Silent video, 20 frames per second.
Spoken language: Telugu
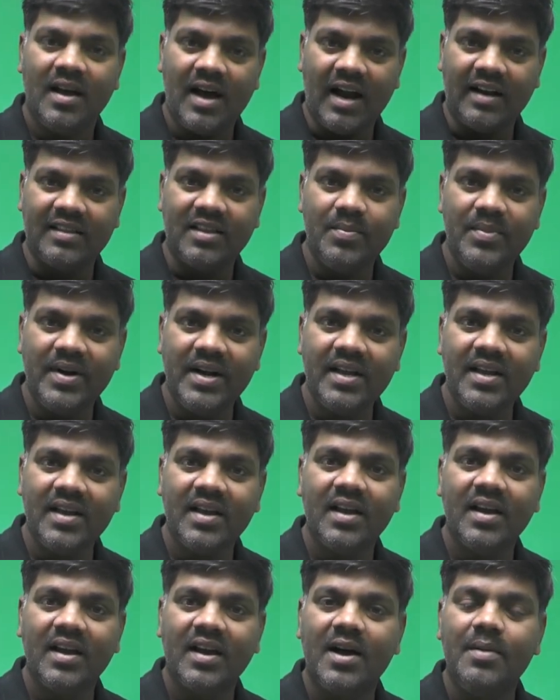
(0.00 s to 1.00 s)
అర్థమెటిక్
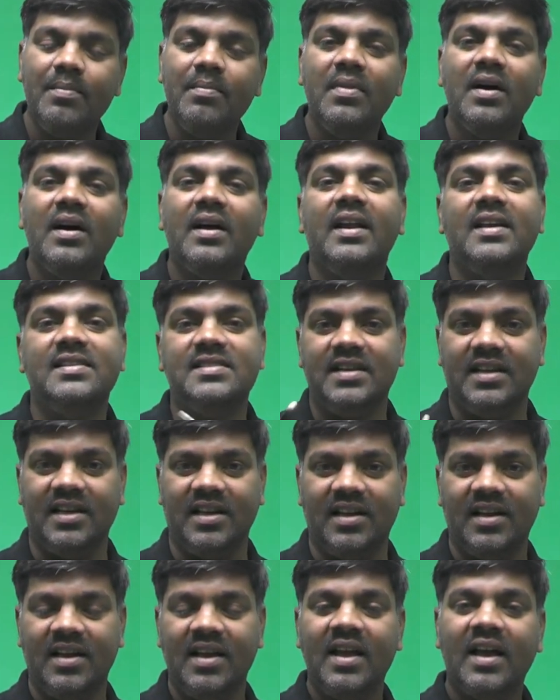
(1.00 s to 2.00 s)
కమ్ రీజనింగ్
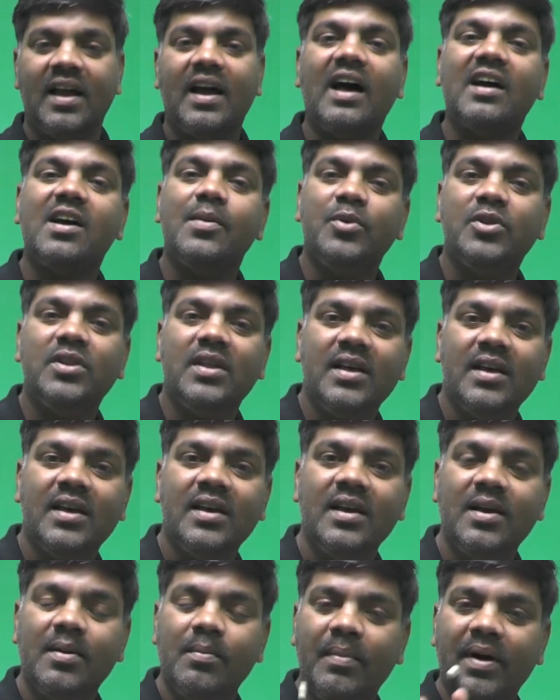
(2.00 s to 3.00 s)
కాకపోతే
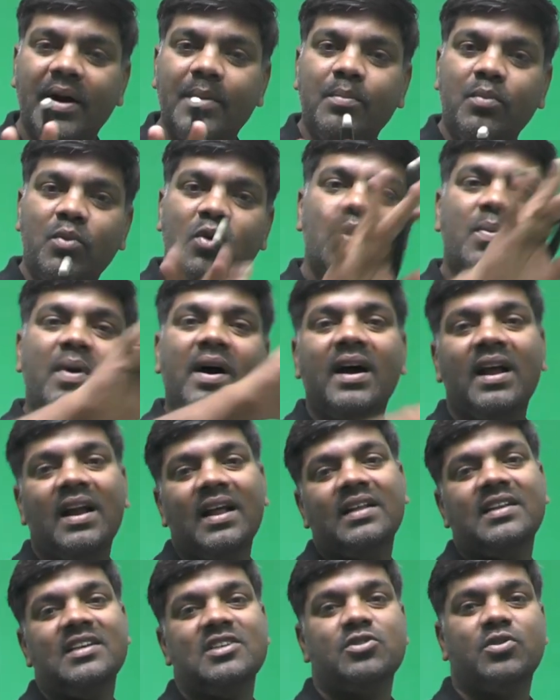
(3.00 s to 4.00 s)
మనం మూడు
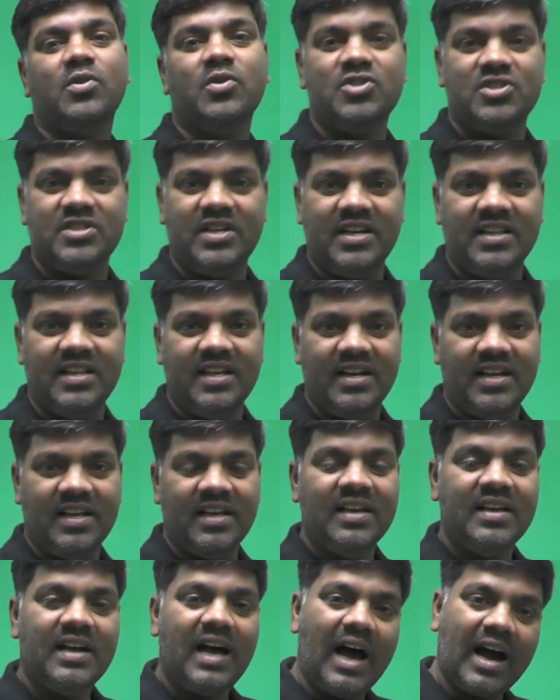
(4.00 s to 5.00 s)
భాగాలుగా చేసుకోవచ్చండి దీన్ని
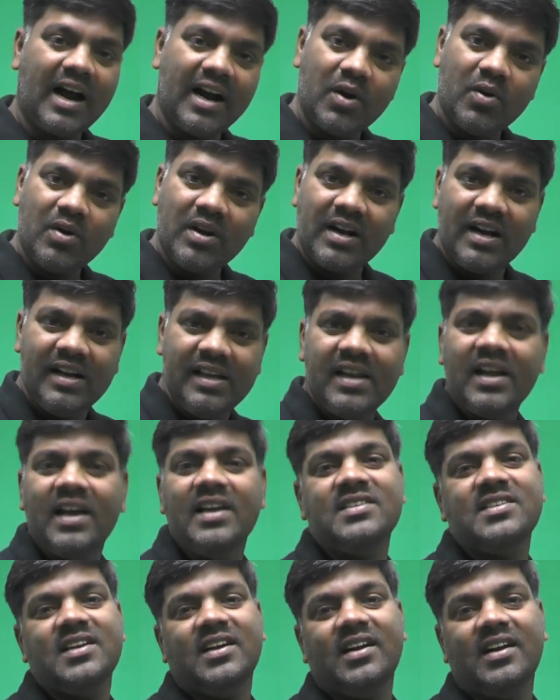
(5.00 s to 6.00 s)
అక్కడ కూడా క్లియర్గా
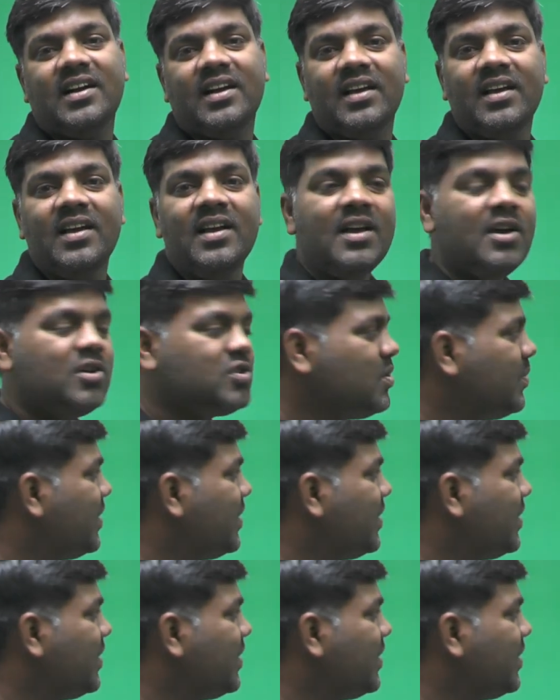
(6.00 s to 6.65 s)
ఇచ్చాడండి సో